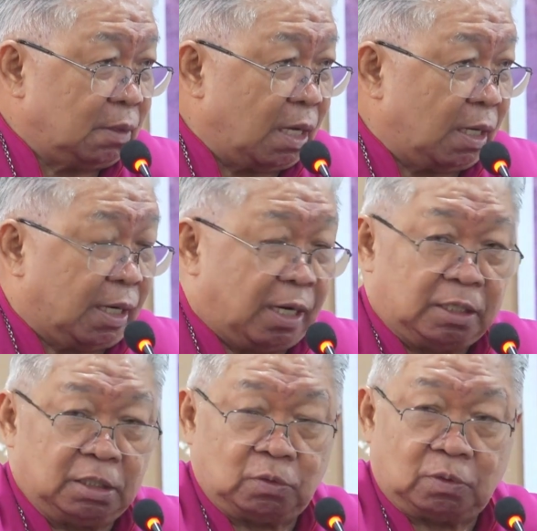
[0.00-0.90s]
Ah, karena
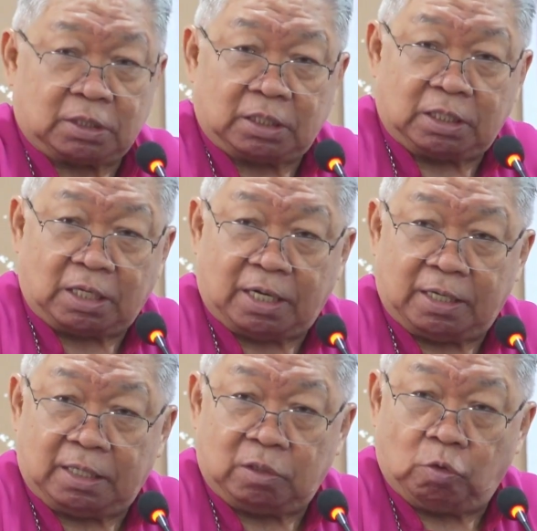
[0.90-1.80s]
itu ketika
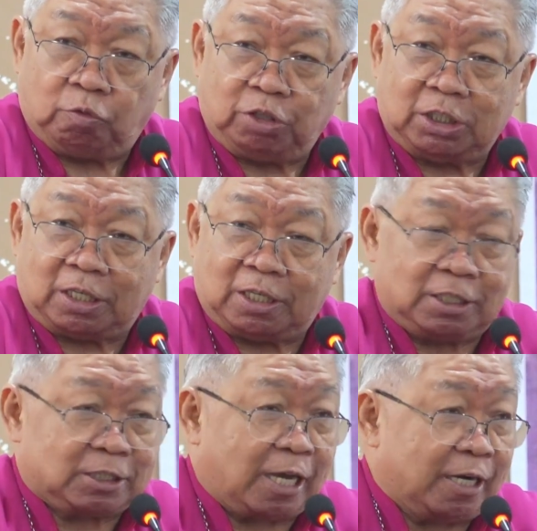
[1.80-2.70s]
ada Idul Fitri
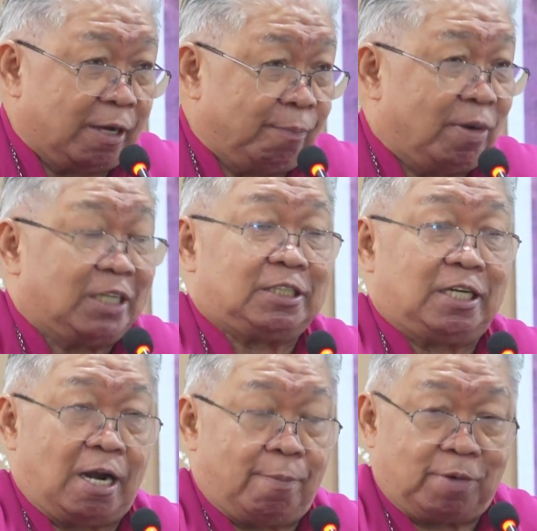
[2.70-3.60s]
di sana masih
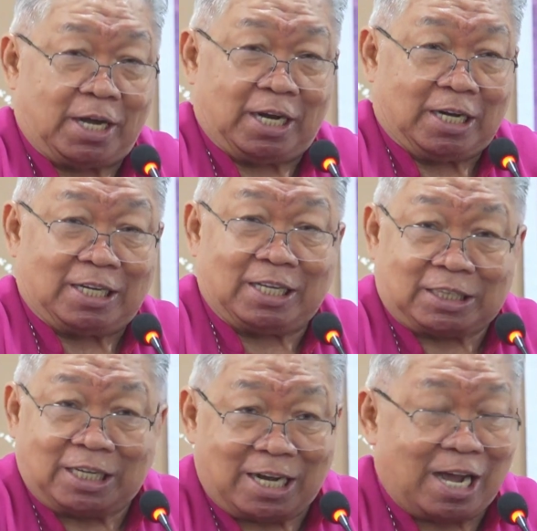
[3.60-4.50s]
dalam keadaan
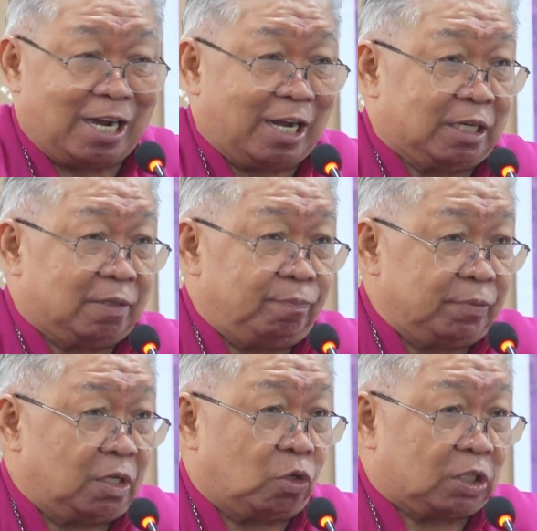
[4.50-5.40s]
ketegangan
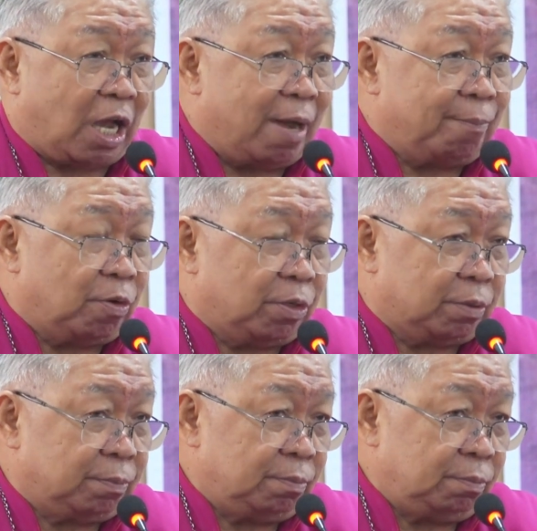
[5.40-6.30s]
di kota Ambon,
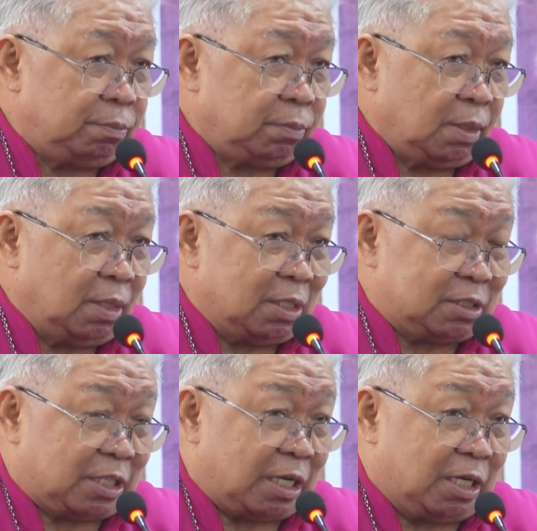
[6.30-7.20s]

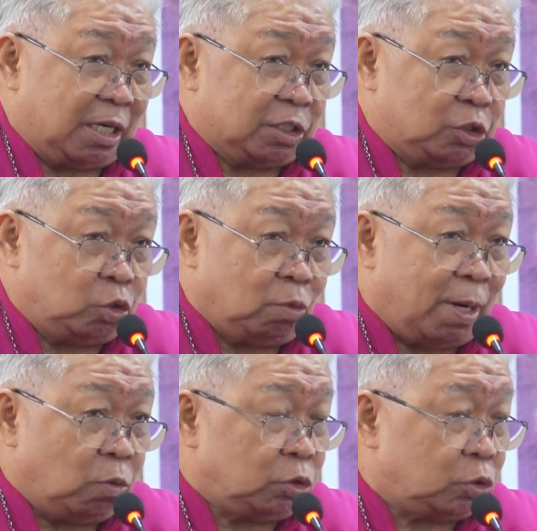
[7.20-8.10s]
saya dengan
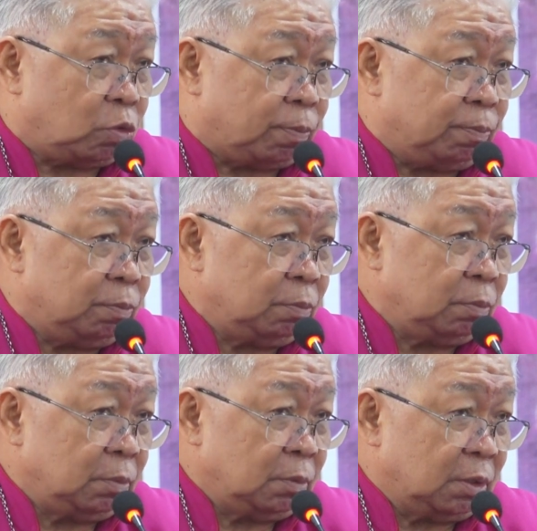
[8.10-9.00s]
jubah uskup,
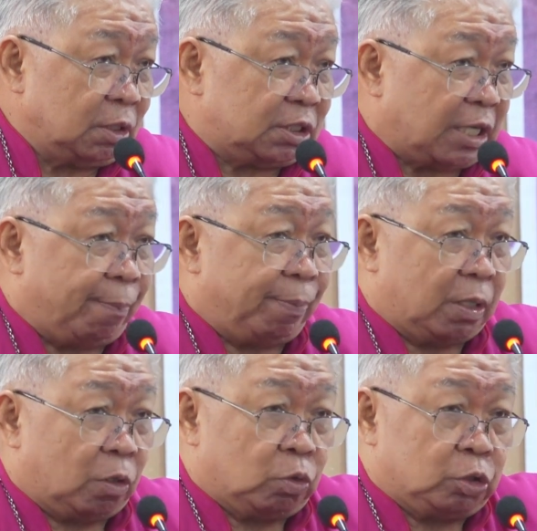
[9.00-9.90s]
saya
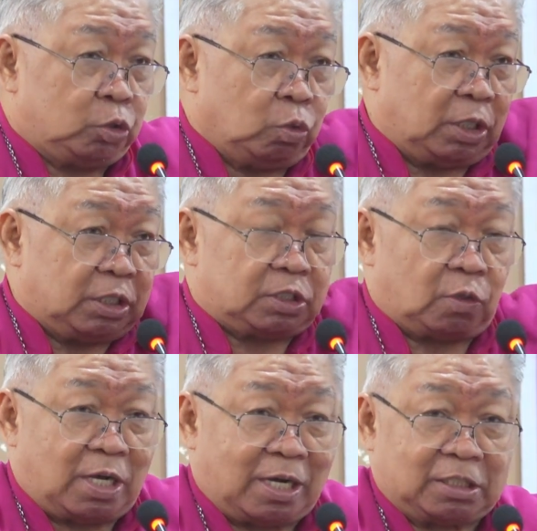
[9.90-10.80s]
berkunjungi
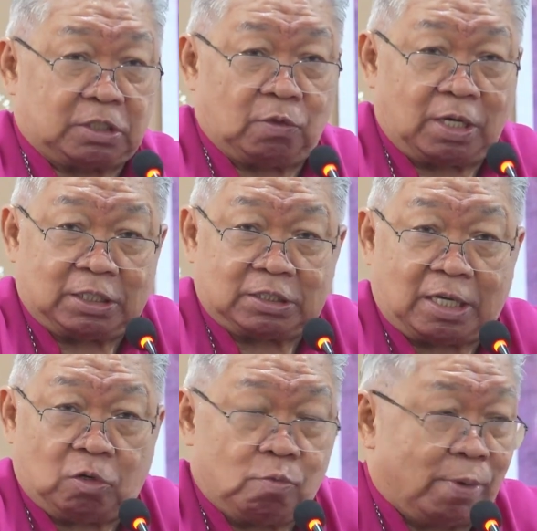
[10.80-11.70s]
saudara-saudari
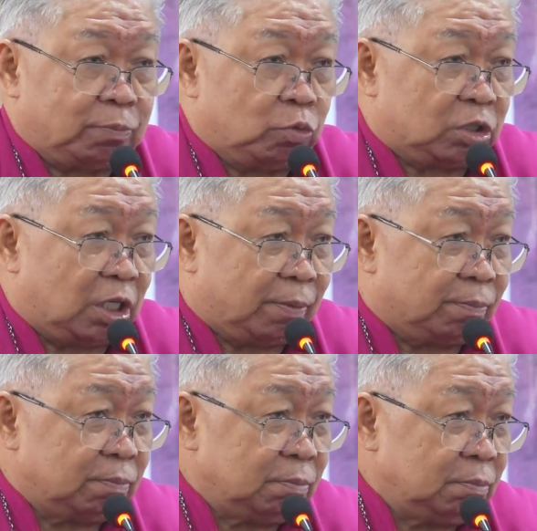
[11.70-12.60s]
saya umat muslim.